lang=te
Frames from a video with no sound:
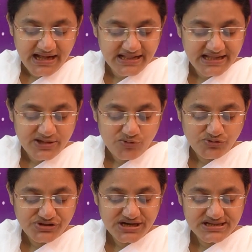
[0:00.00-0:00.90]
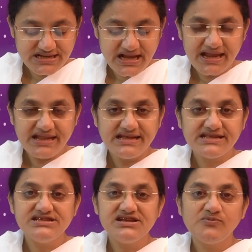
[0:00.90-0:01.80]
ఇది రుద్ర జ్ఞాన
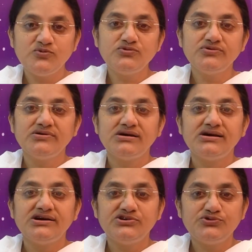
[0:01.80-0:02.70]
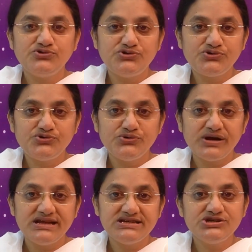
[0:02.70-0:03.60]
యజ్ఞము రుద్రుడు
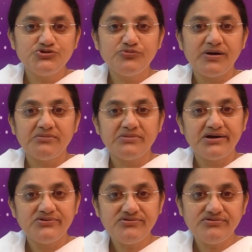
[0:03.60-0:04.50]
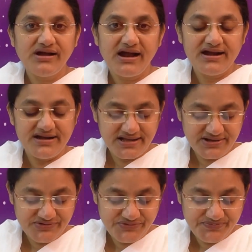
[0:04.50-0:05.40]
అని శివబాబాను
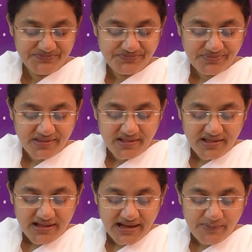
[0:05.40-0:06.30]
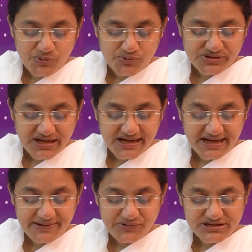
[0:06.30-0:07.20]
అంటారు ఇప్పుడు
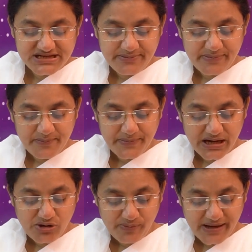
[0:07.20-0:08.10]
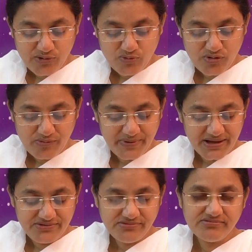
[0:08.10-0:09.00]
తండ్రి వచ్చి మిమ్మల్ని
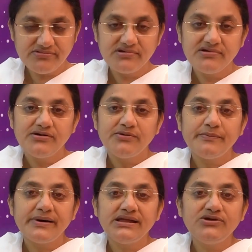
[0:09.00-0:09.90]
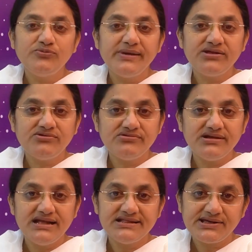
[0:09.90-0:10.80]
మేలుకొలిపారు మరియు మీరు
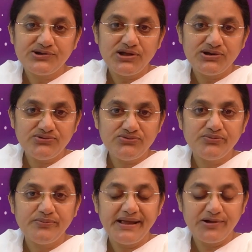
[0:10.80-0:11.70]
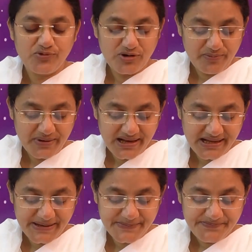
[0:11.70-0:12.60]
ఇతరులను మేల్కొలపాలి